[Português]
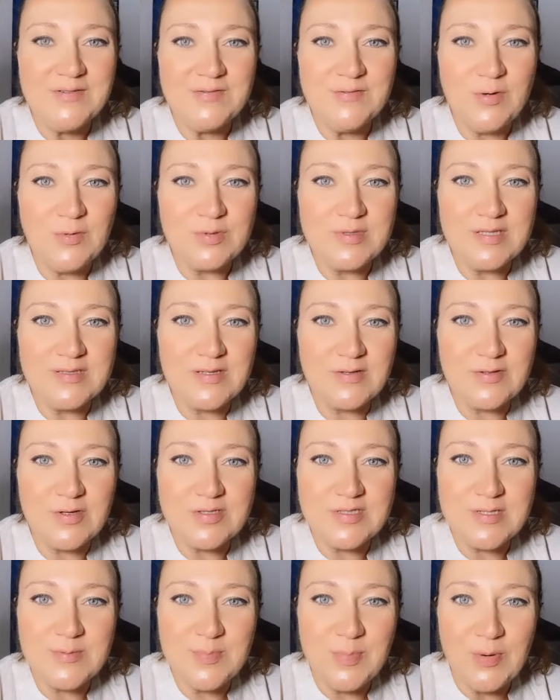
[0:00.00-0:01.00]
Voltando à
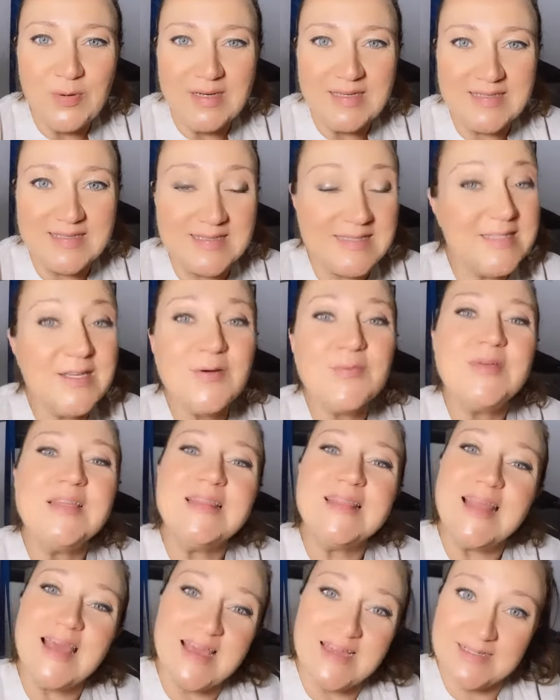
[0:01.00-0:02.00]
nossa hipocrisia ou
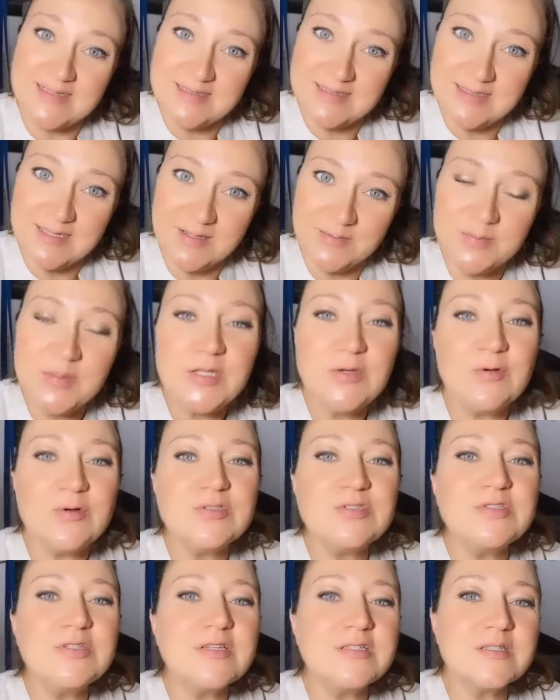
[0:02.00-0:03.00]
inércia, e
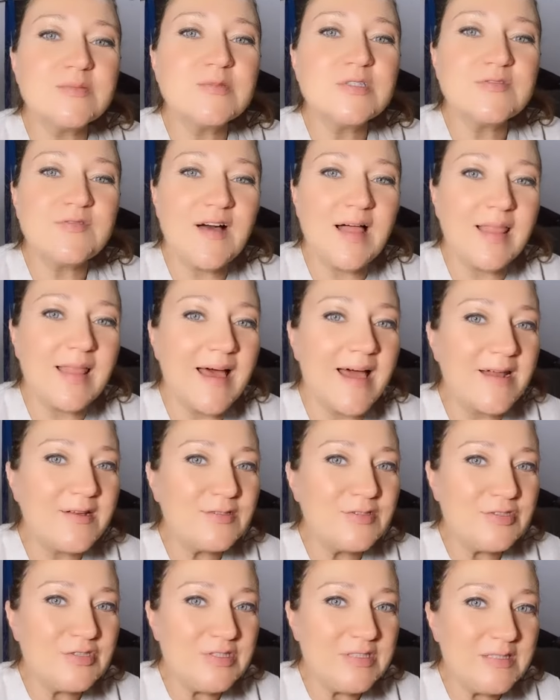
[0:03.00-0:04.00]
hoje nós vamos falar
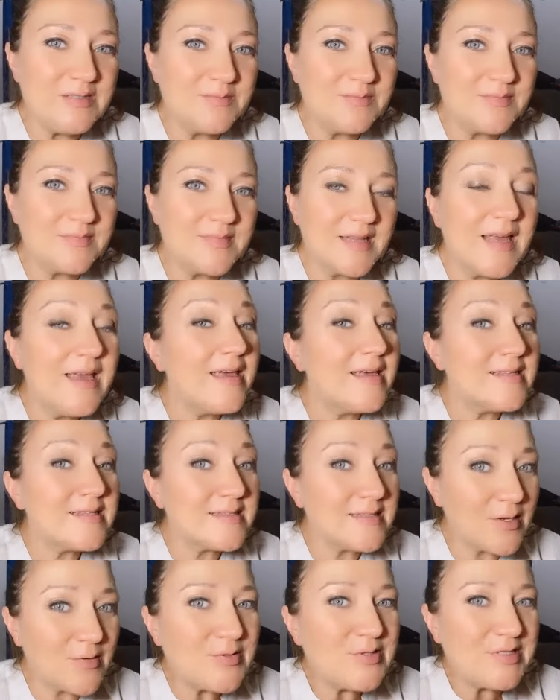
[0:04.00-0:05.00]
de
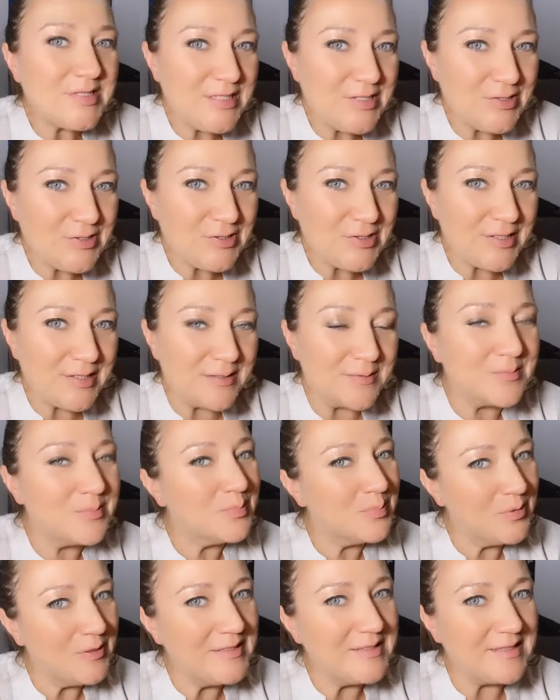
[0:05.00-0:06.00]
salsicha.
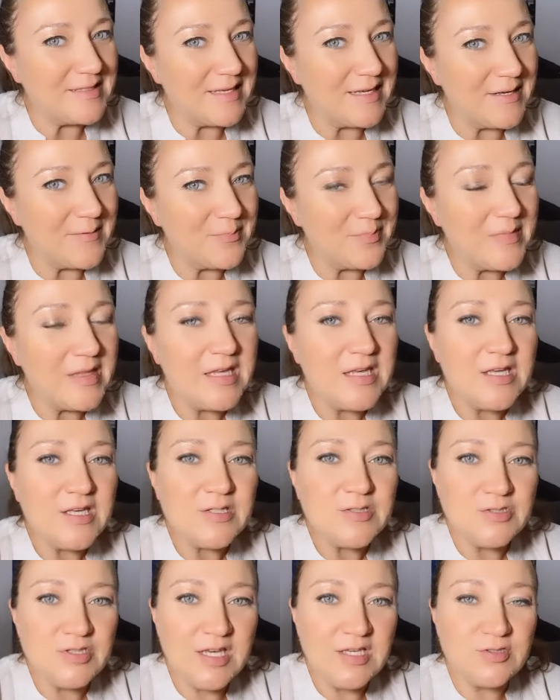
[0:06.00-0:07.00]
Pois é.
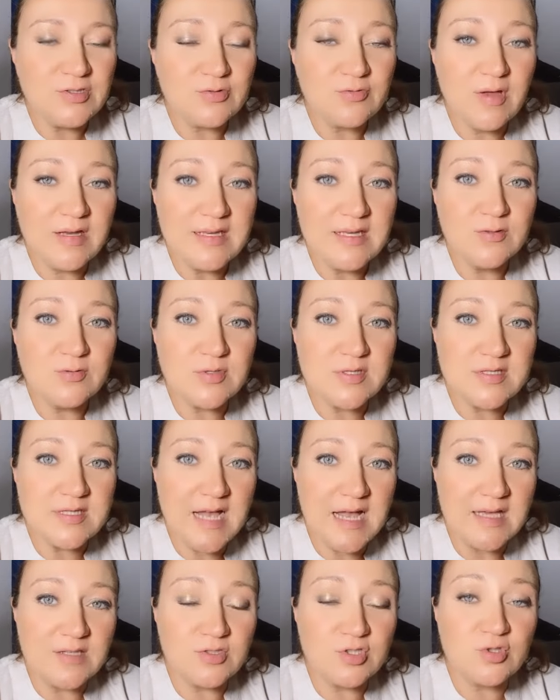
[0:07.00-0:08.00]
Gente, eu tô aqui no
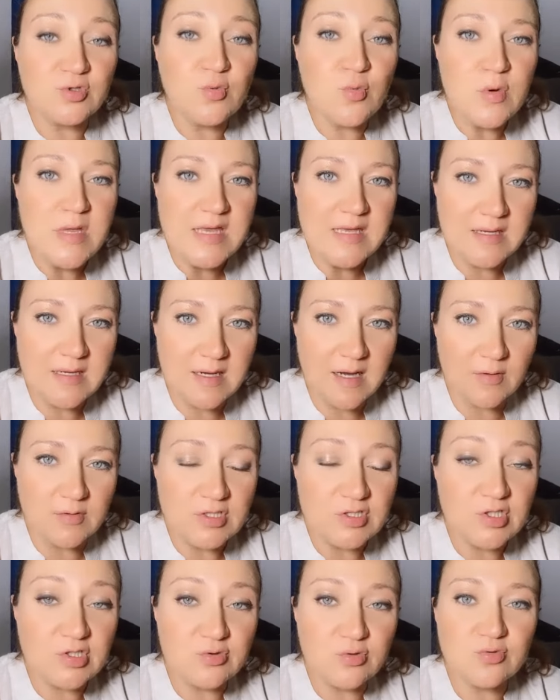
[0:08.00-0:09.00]
site do INCA, o
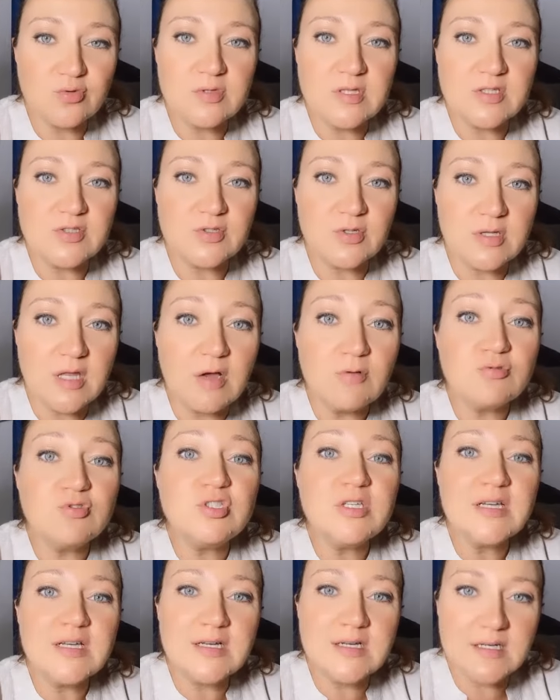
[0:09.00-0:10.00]
Instituto Nacional
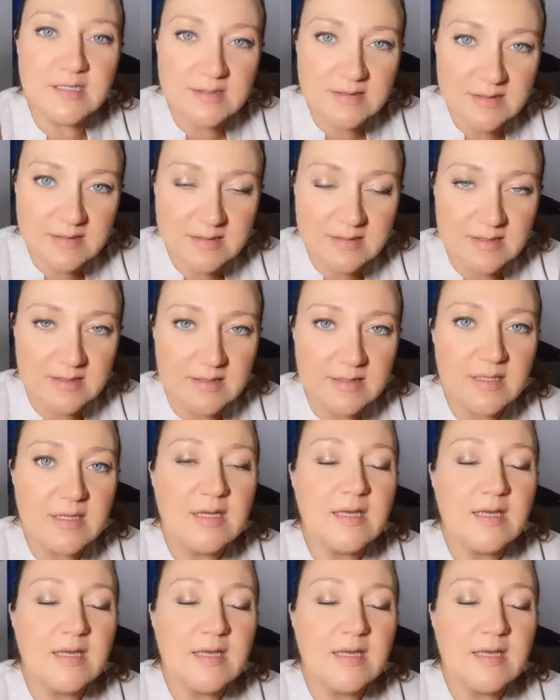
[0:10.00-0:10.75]
de Câncer.